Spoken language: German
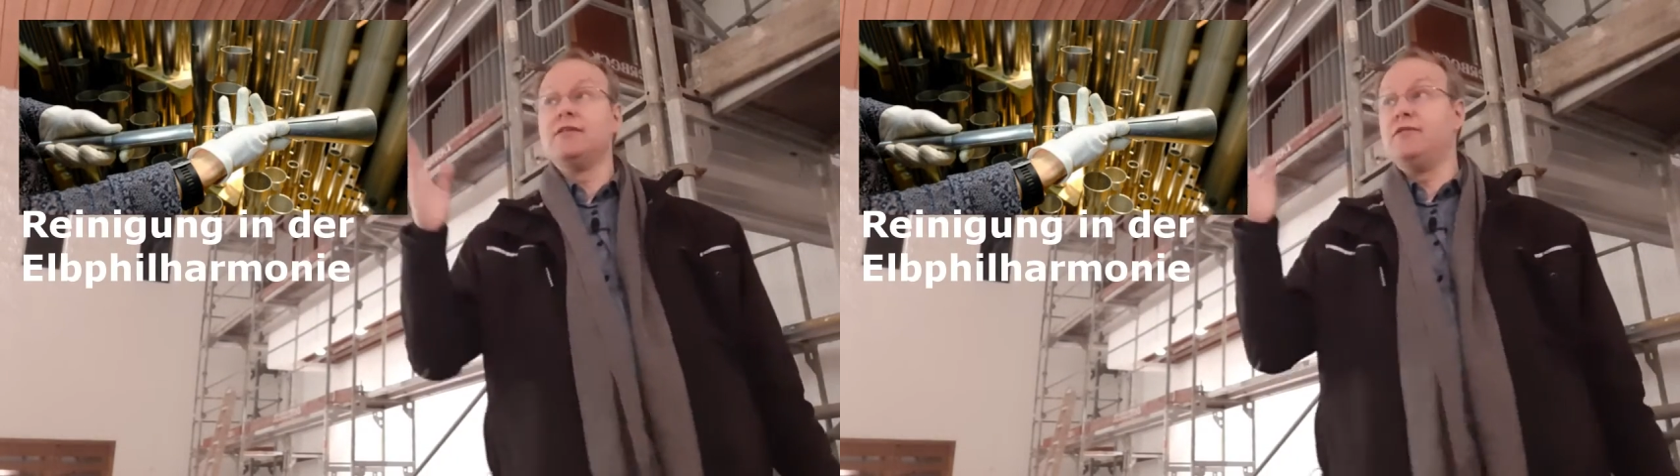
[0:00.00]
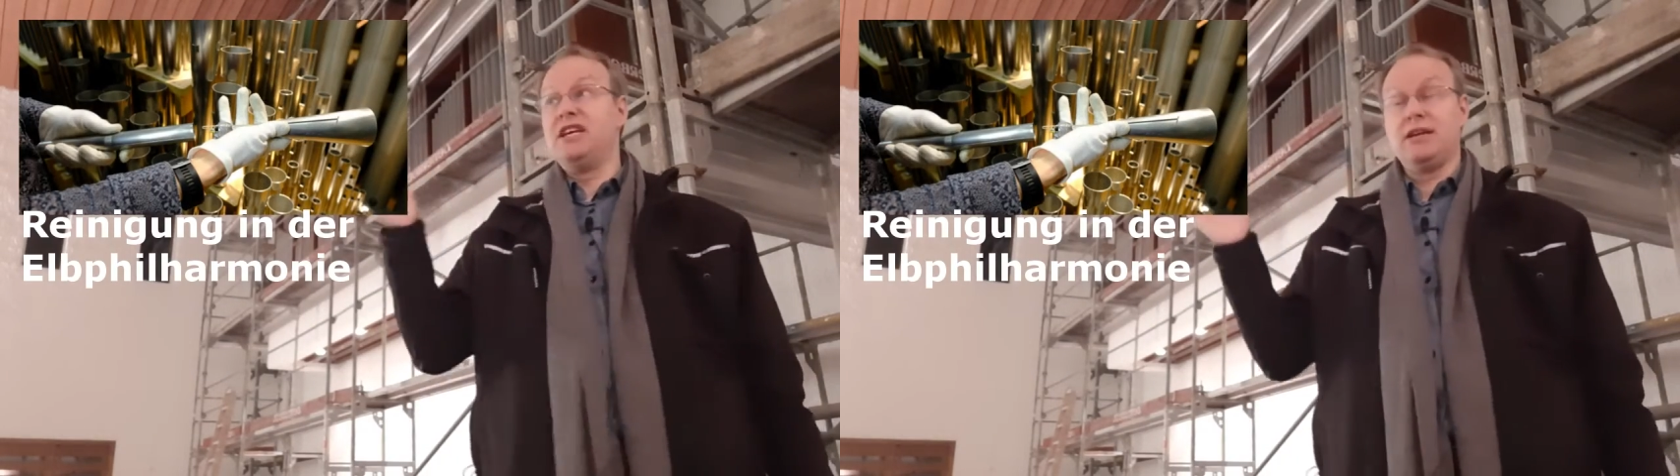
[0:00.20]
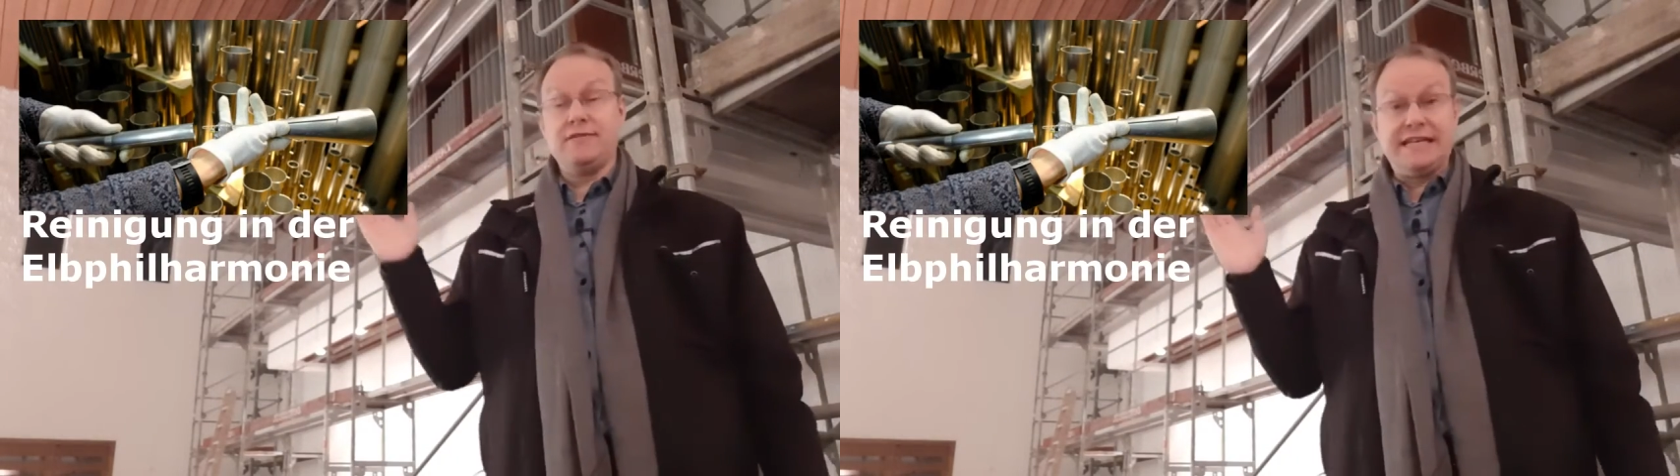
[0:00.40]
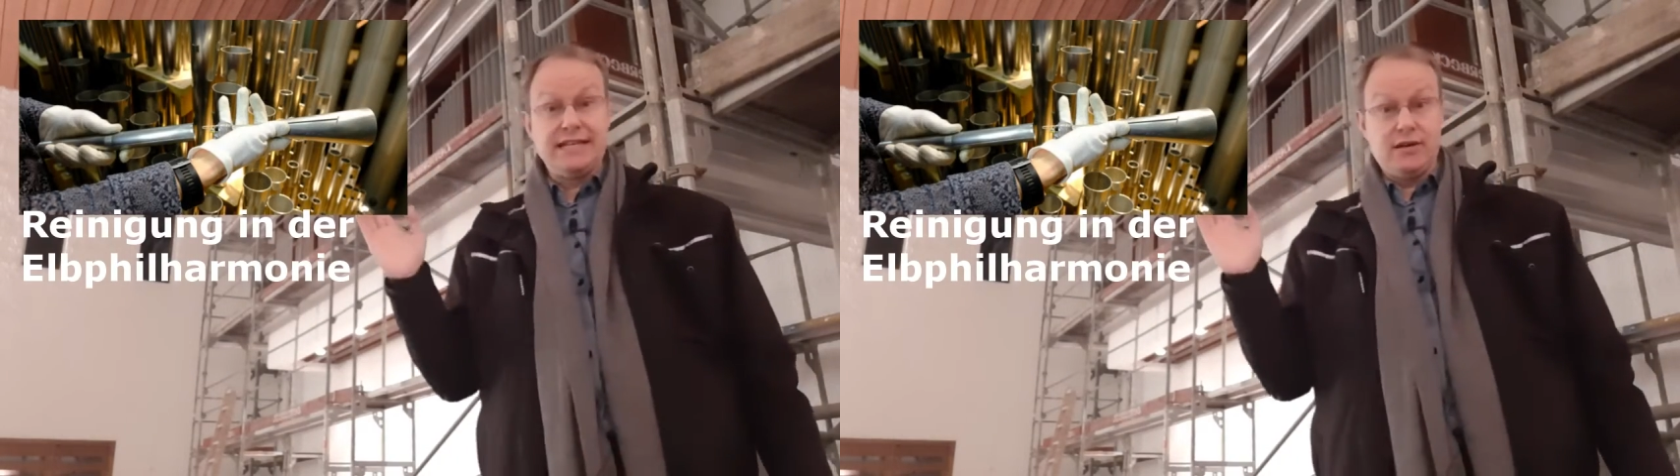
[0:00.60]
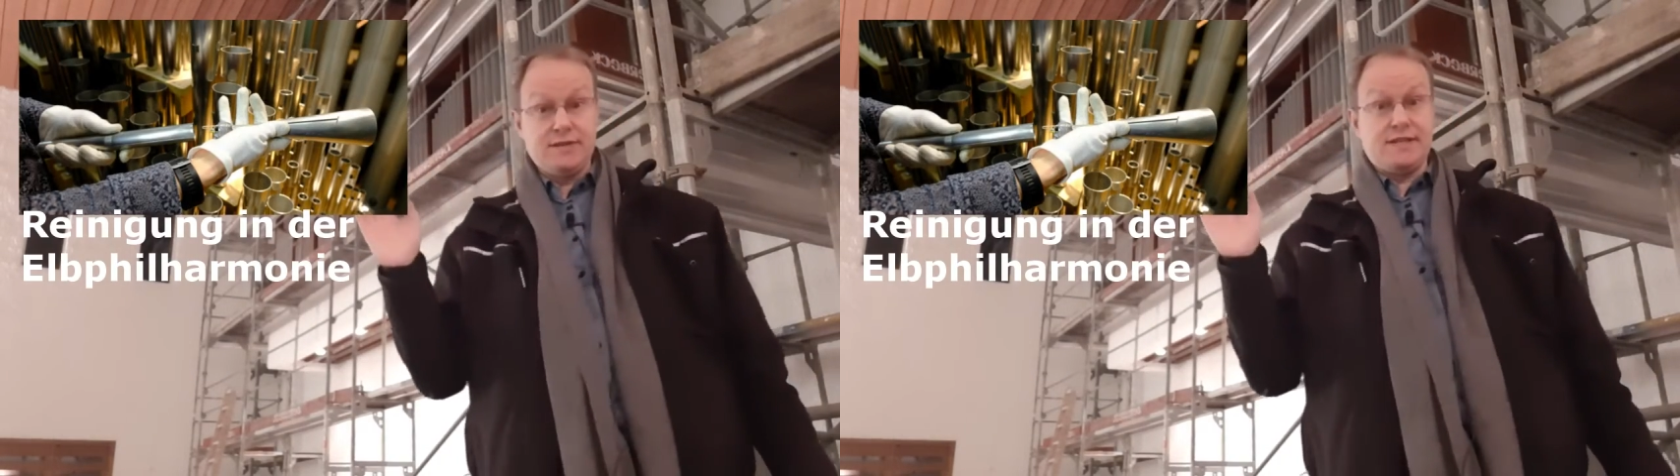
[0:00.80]
wie hier die
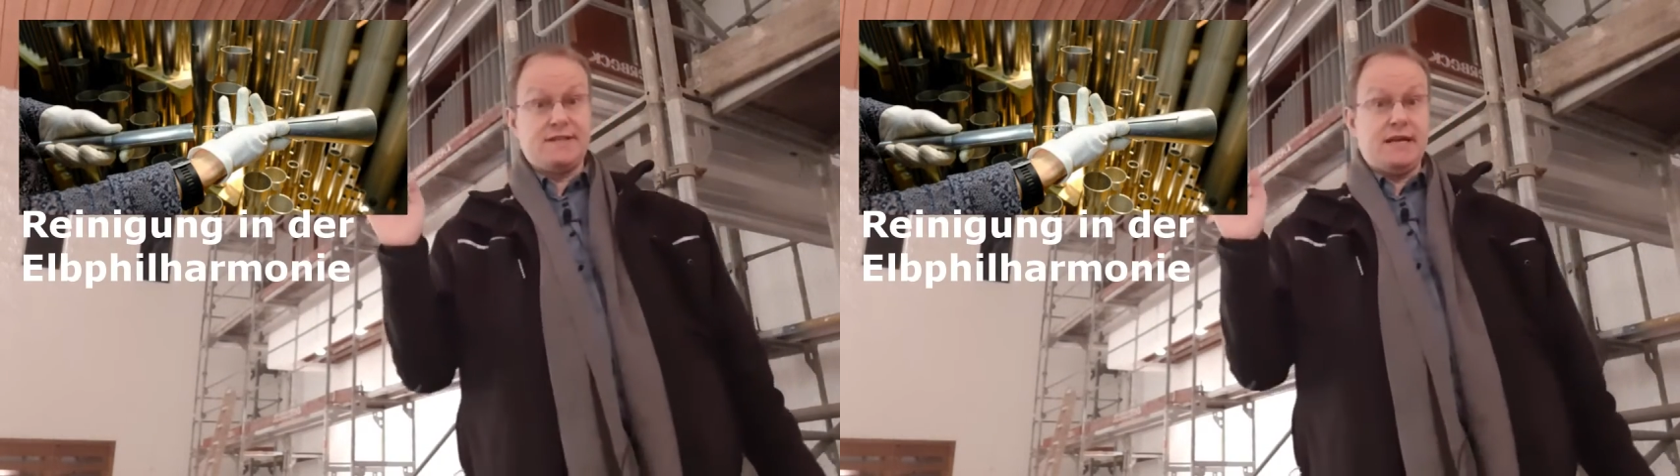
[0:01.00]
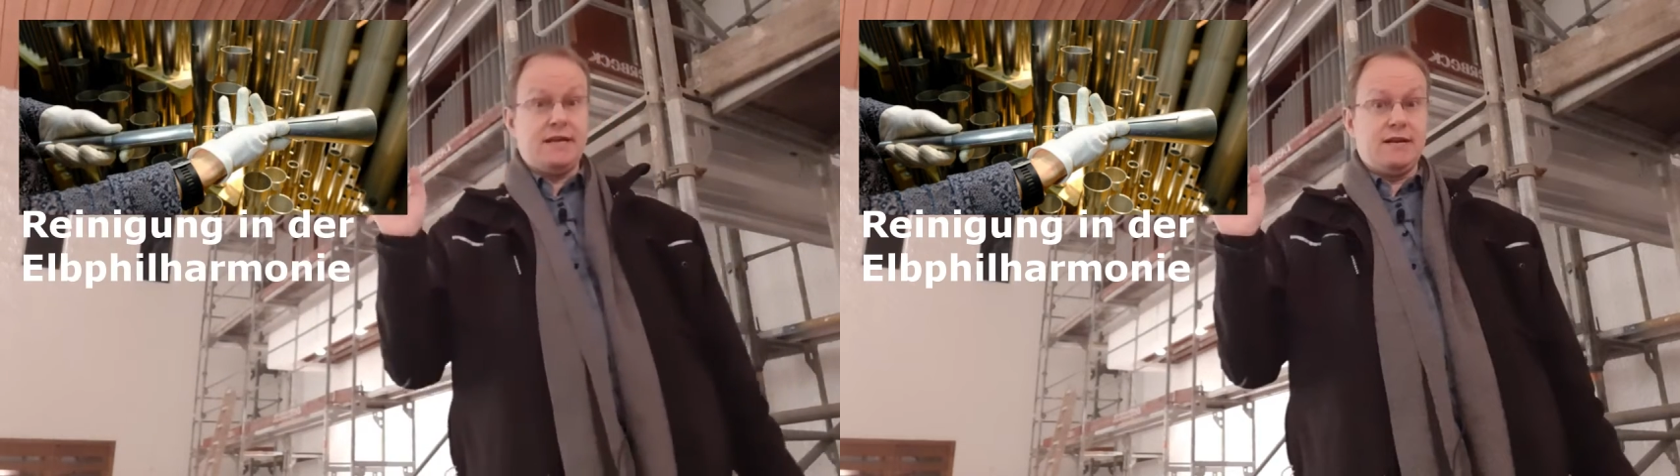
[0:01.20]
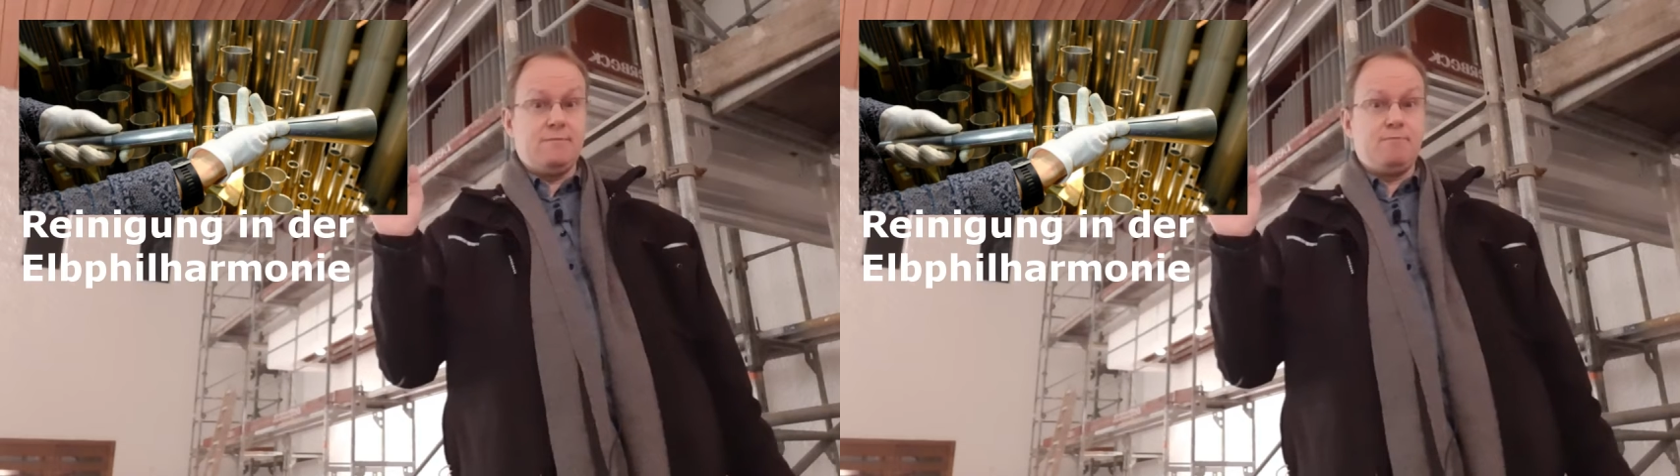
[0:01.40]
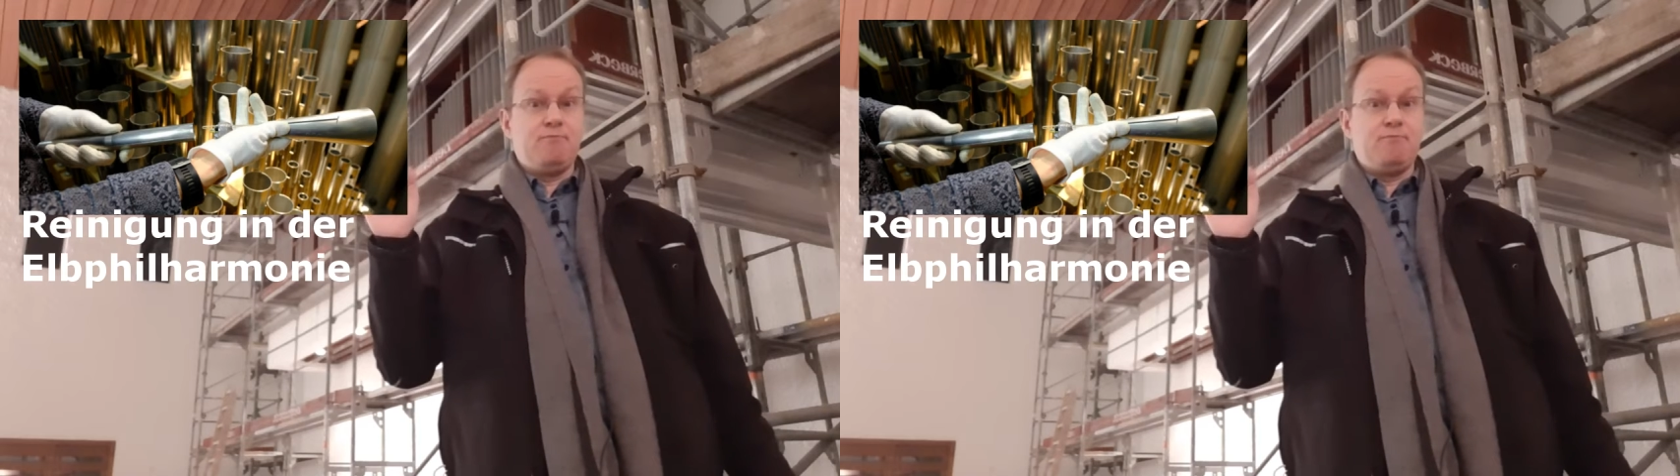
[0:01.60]
Wände ausgesehen haben.